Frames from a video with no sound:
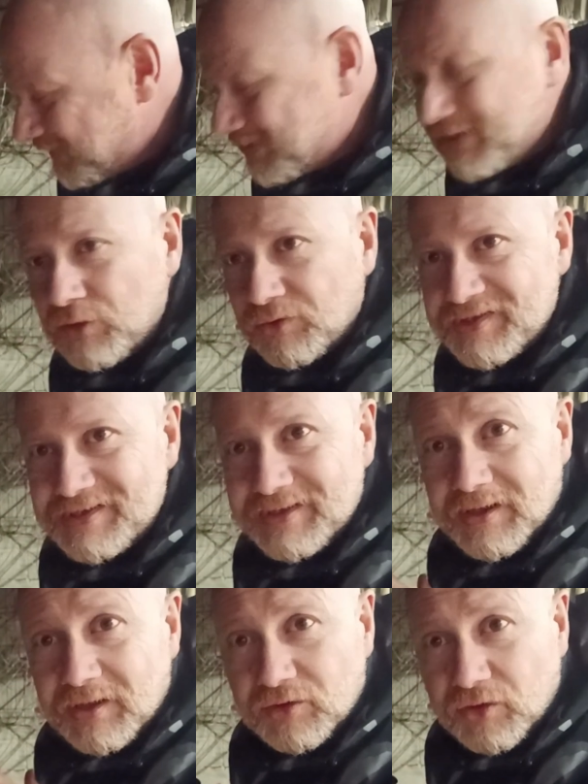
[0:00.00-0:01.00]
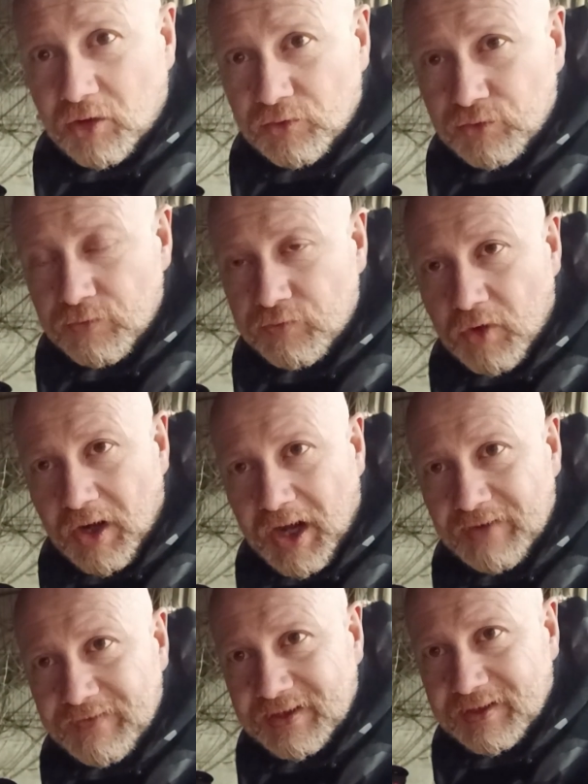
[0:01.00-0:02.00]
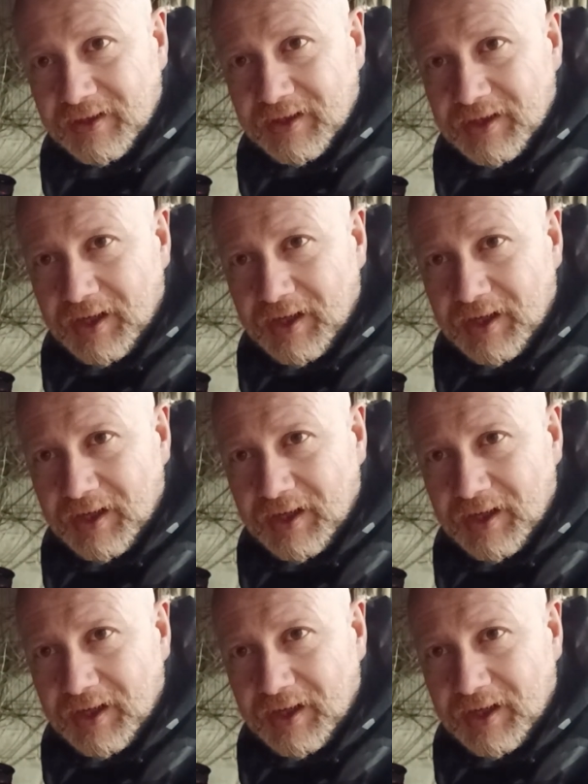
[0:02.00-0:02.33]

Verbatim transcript: et qui grossit 32 fois avec